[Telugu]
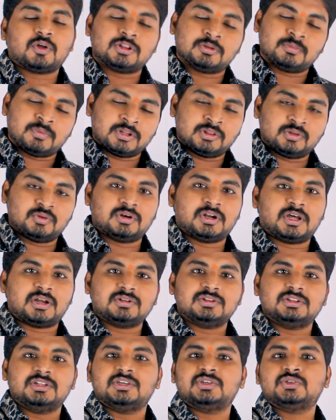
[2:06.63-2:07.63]
కొంతమంది ఉన్నారు
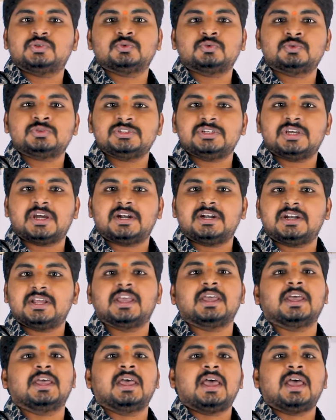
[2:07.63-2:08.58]
దిక్సూచి అంటే